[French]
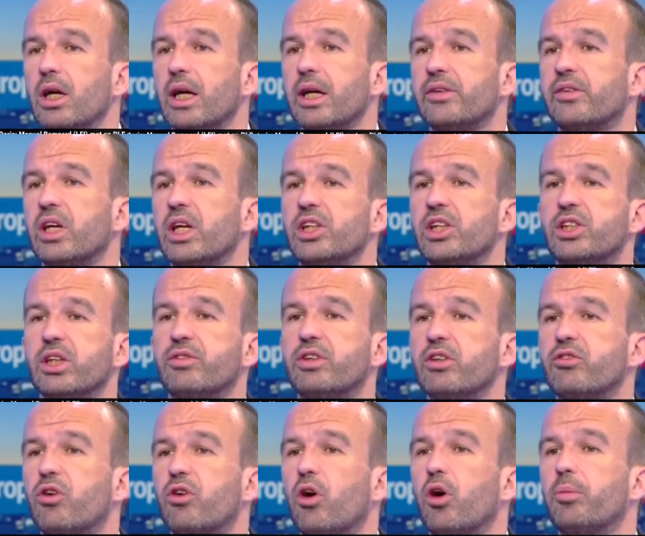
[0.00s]
bien évidemment. Et c'est les
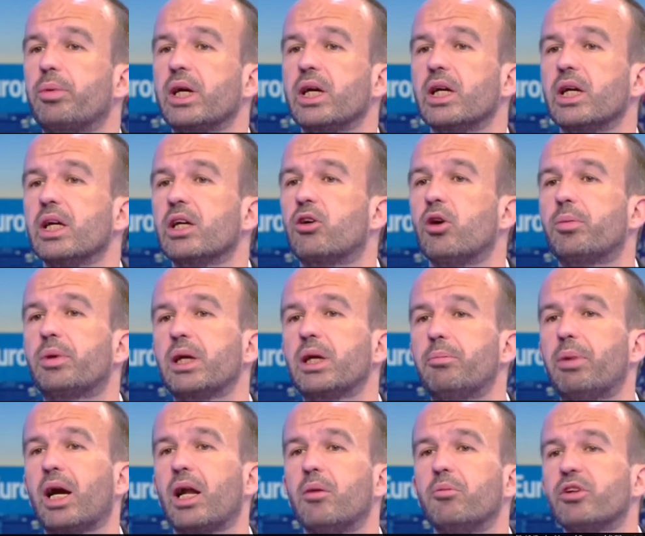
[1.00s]
chiffres qui sont repris, y
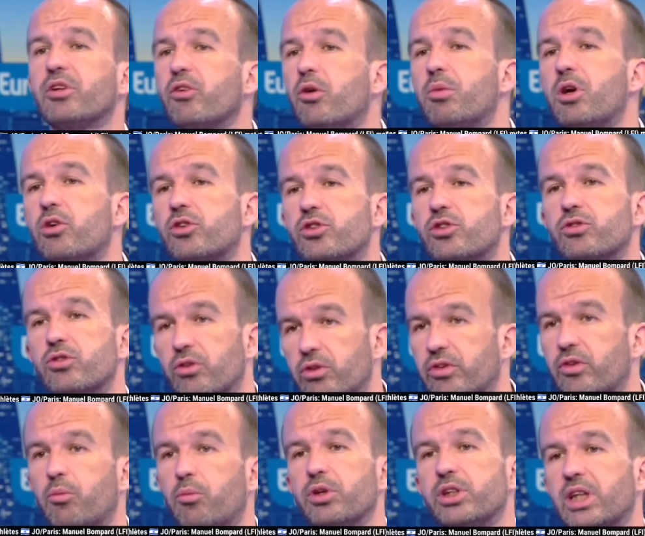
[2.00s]
compris par la Maison Blanche.
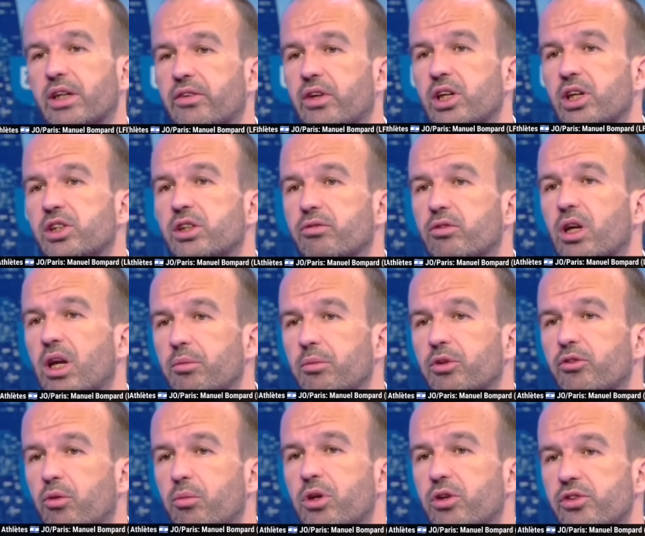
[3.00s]
Donc, on peut dire que c'est les chiffres de
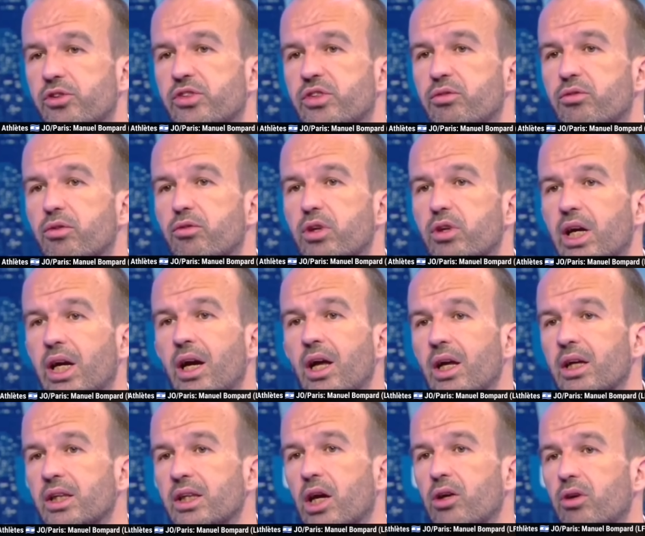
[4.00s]
la Maison Blanche, si vous
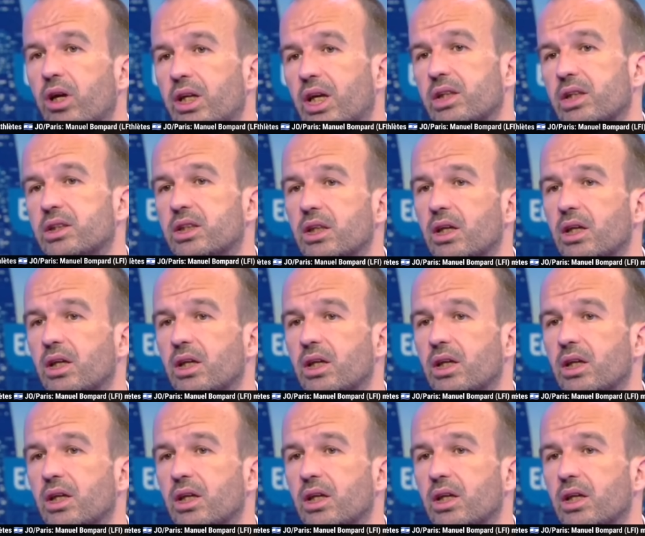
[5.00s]
voulez. Il y a eu un